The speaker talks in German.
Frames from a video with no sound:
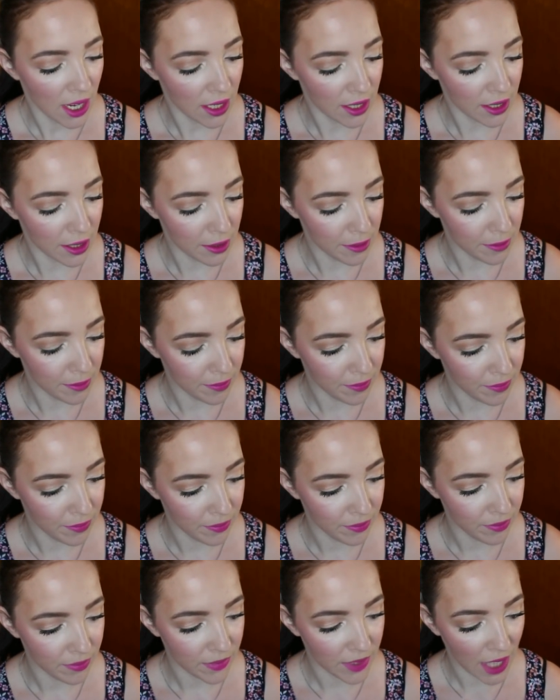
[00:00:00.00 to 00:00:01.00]

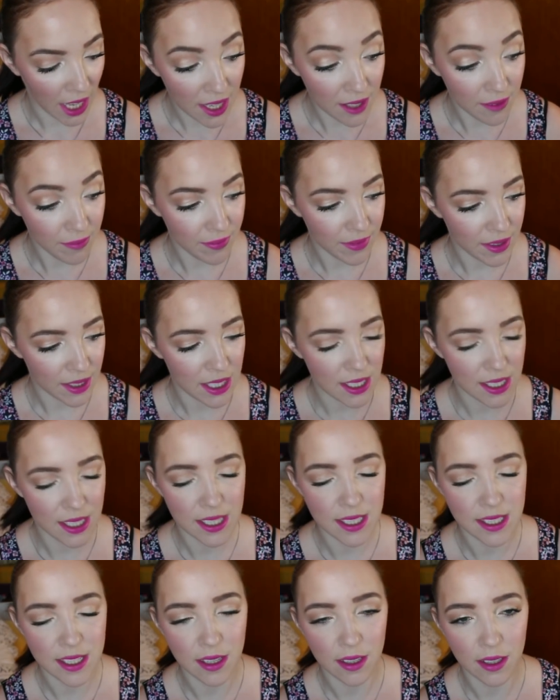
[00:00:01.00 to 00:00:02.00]
Ähm, denn
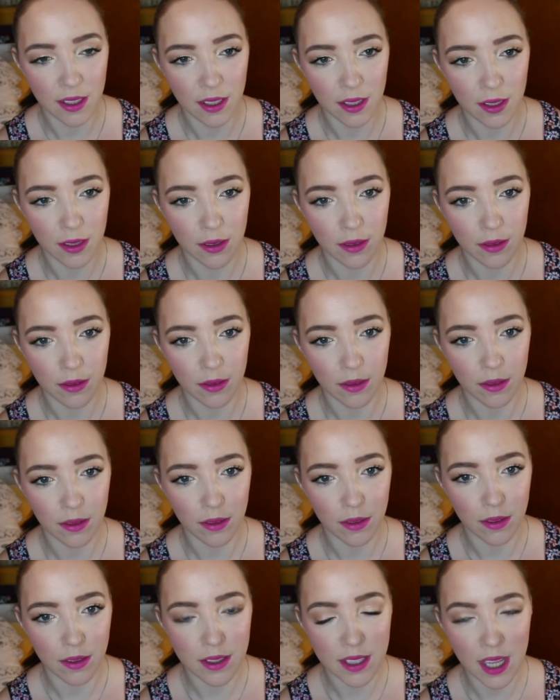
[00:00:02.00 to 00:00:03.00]
diese
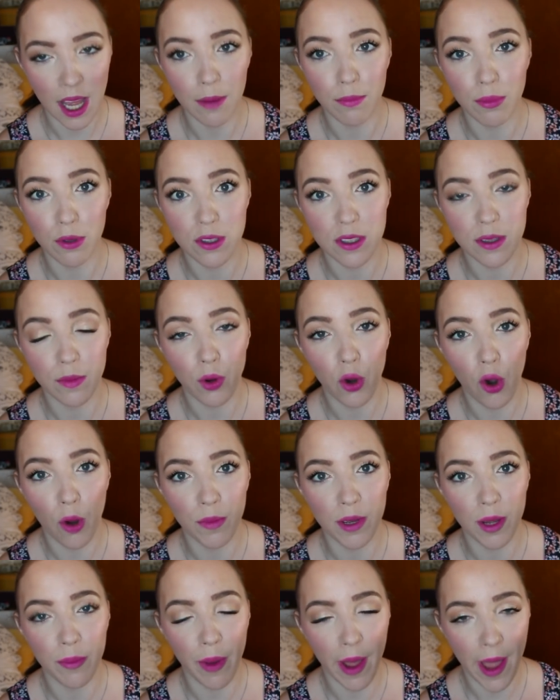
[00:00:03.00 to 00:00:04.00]
Zahnbürste
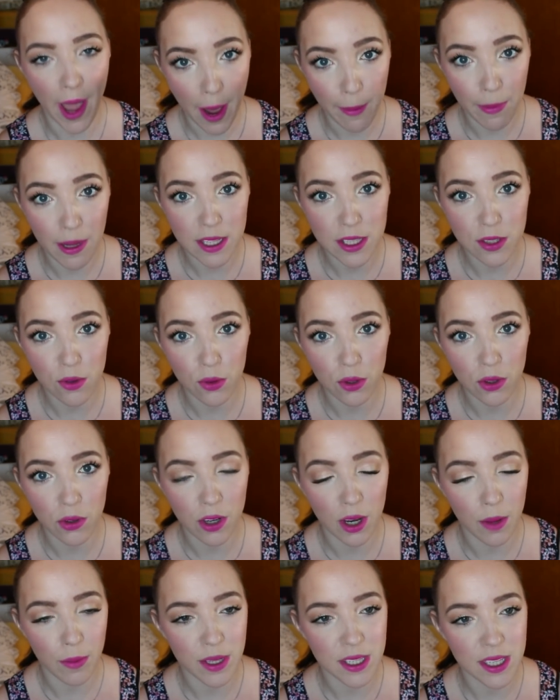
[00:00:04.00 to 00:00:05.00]
bekommt ihr bei Amazon
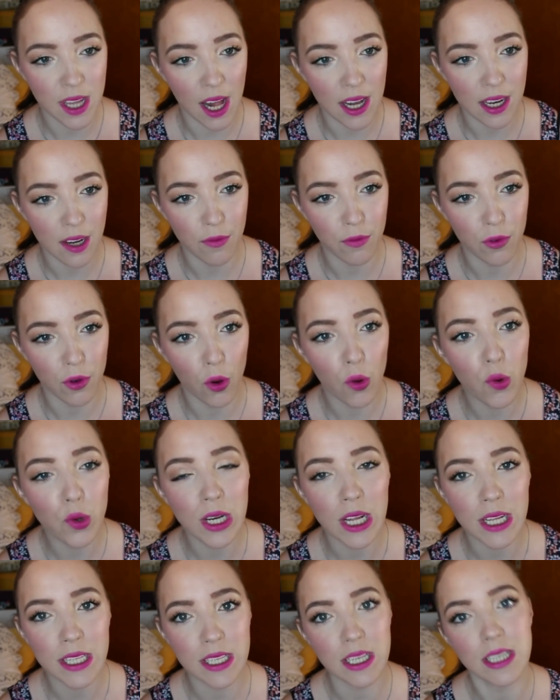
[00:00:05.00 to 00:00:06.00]
und ihr bezahlt dafür
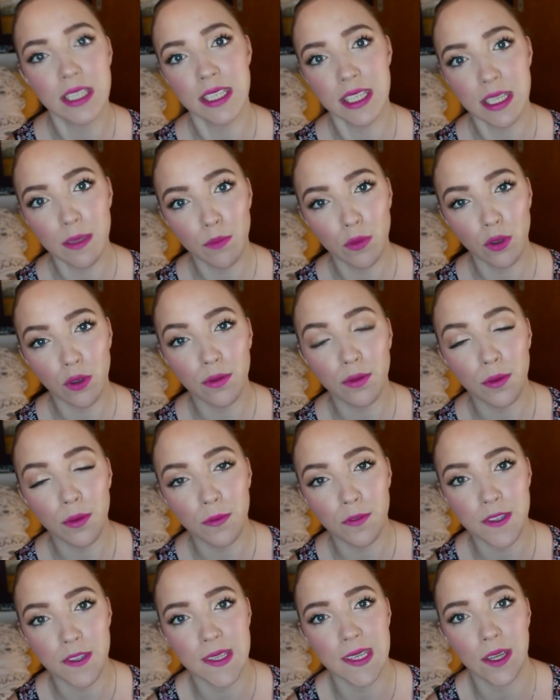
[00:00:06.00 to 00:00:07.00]

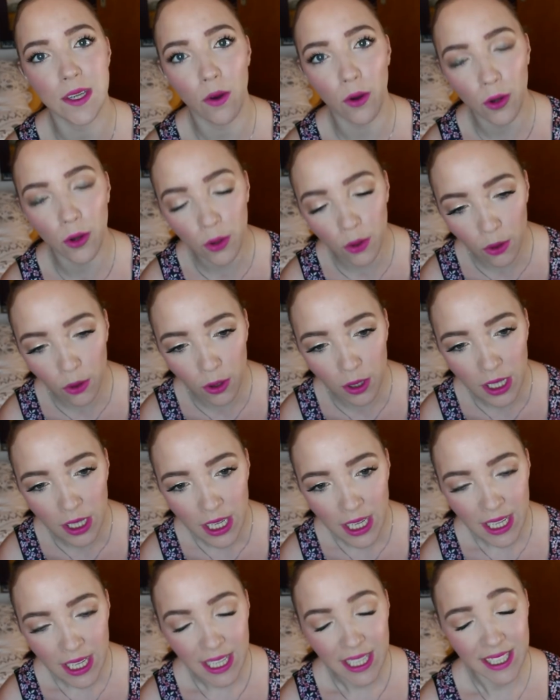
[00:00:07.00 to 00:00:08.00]
157 Euro.
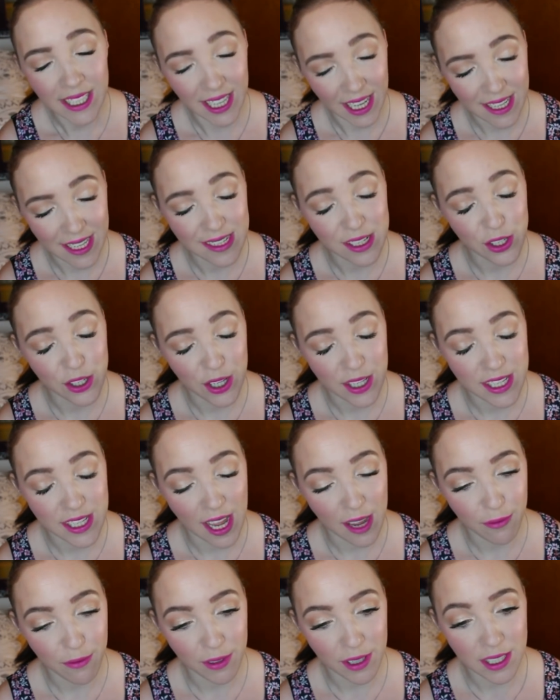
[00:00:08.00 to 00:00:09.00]
Ja, es ist schon
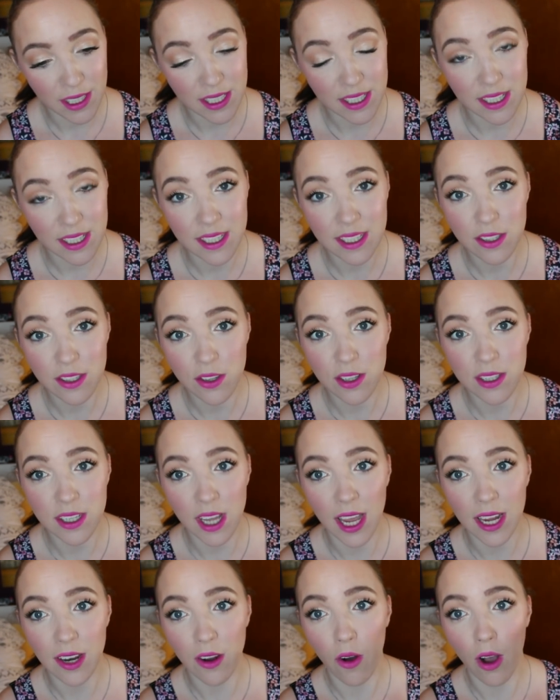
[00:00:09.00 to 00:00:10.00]
sehr viel. Es ist
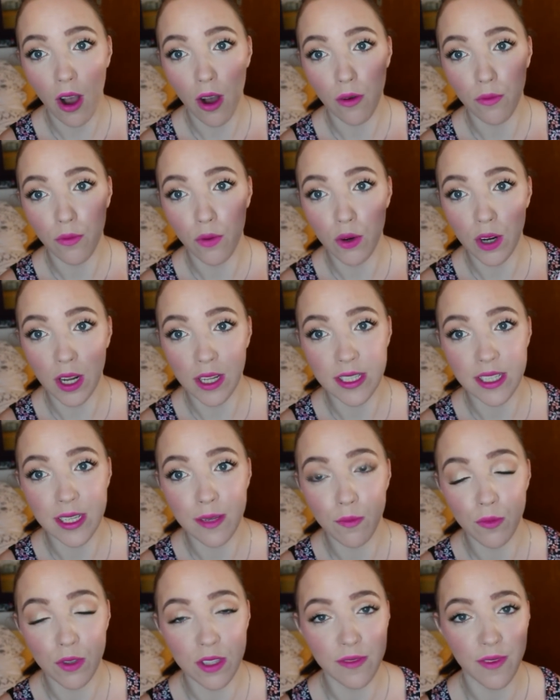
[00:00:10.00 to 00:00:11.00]
zurzeit auch auf
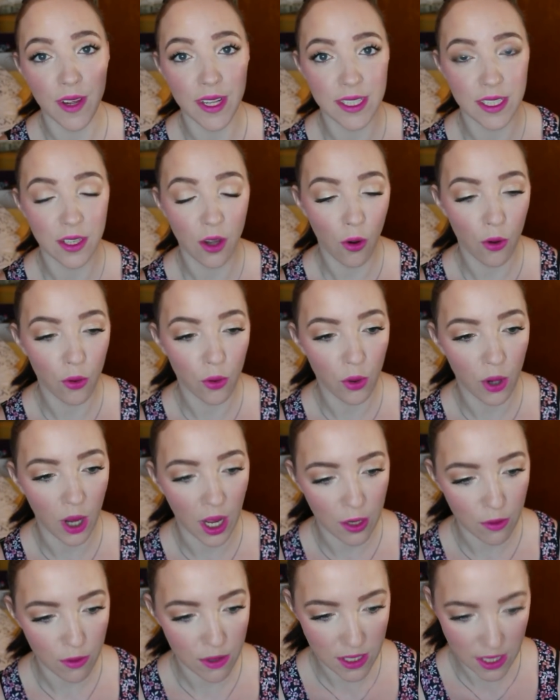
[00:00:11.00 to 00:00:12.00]
127 Euro
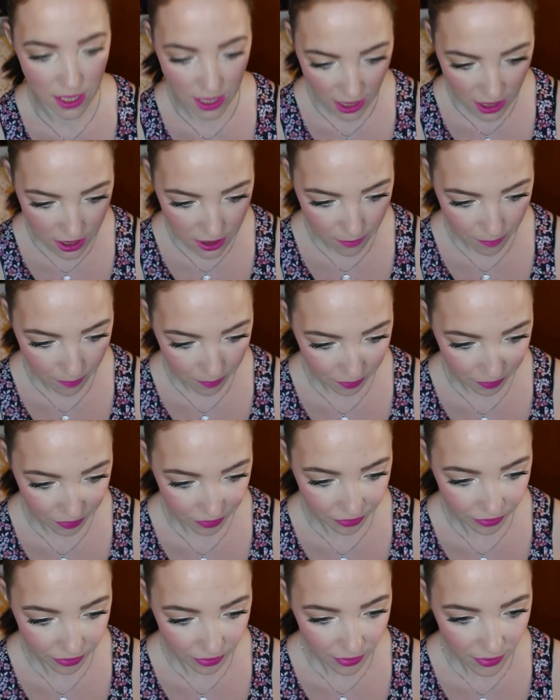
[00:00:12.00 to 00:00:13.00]
reduziert.
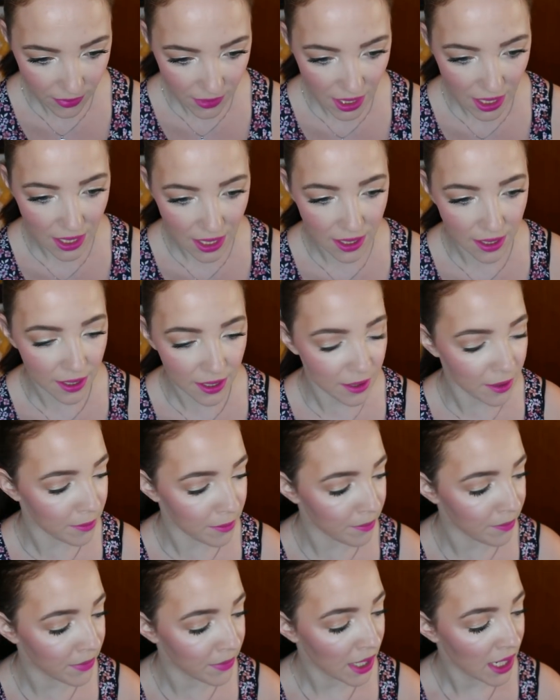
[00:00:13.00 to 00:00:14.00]

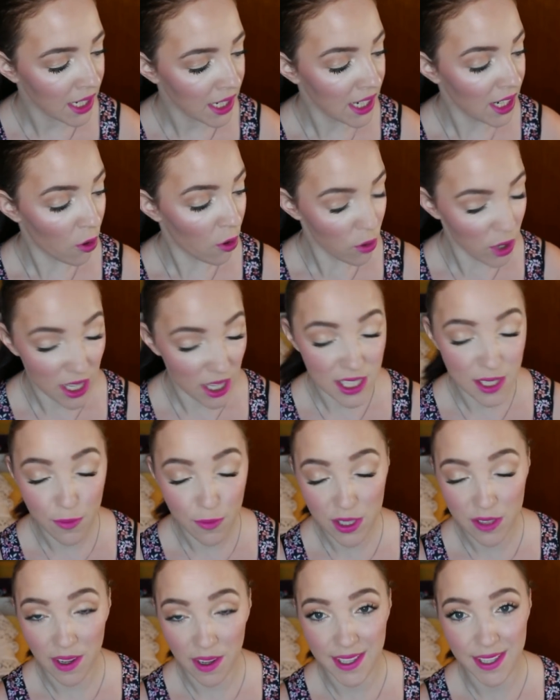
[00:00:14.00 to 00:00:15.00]
Ähm,
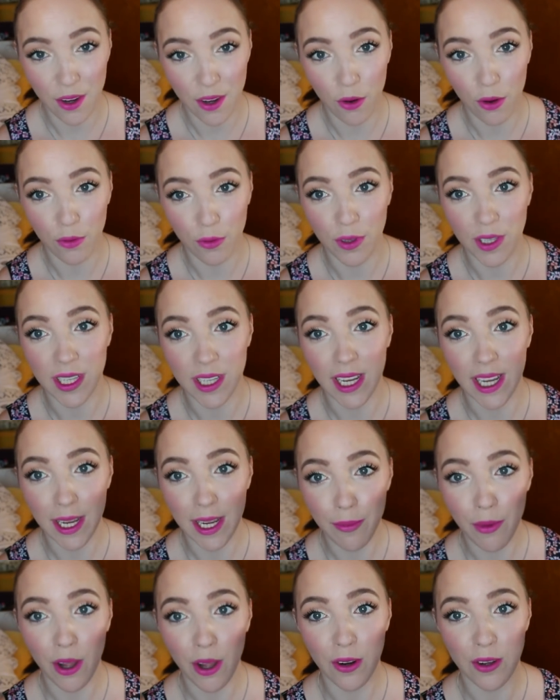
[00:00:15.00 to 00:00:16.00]
127 Euro finde ich
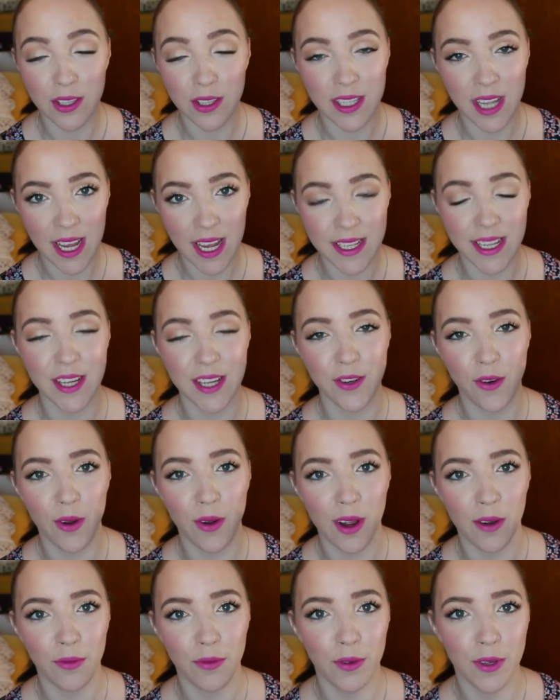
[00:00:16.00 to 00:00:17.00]
immer noch sehr, sehr
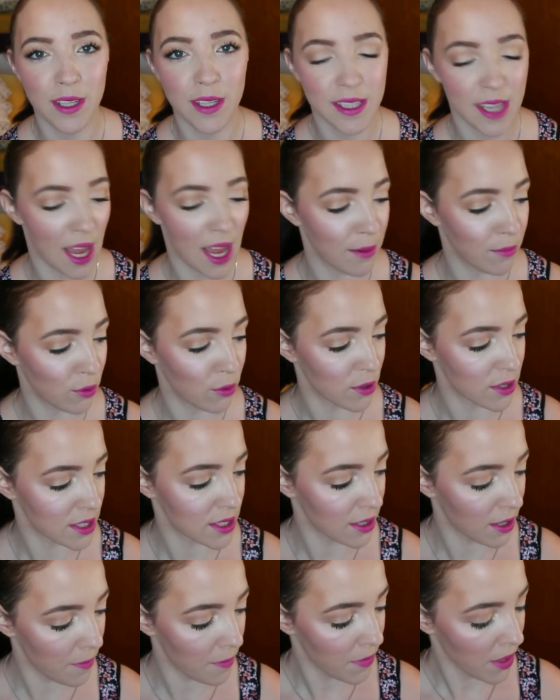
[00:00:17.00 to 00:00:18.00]
teuer für eine
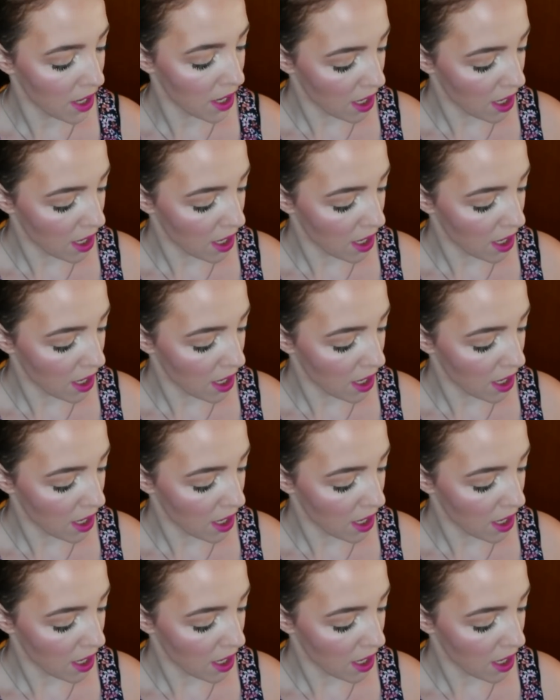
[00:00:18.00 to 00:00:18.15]
Zahnbürste.